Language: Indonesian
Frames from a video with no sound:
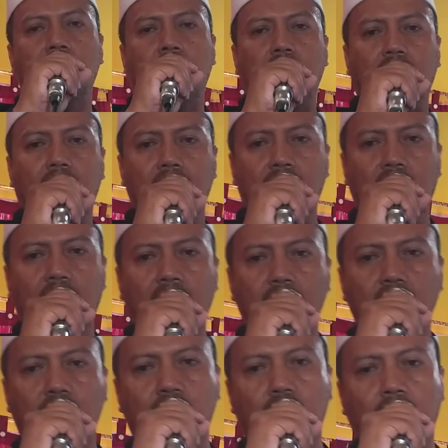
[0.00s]
akan
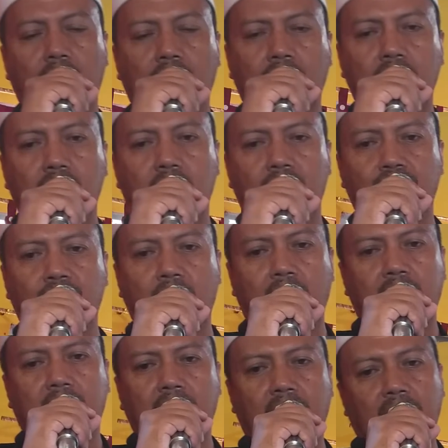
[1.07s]
hancur akan
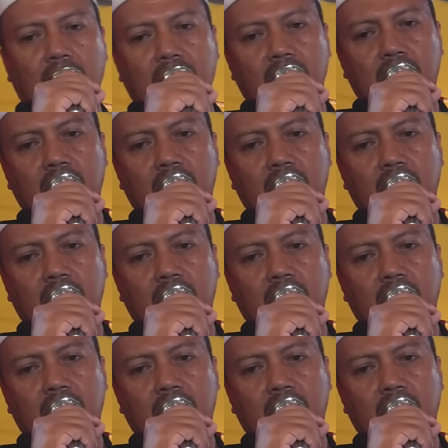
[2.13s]
terbakar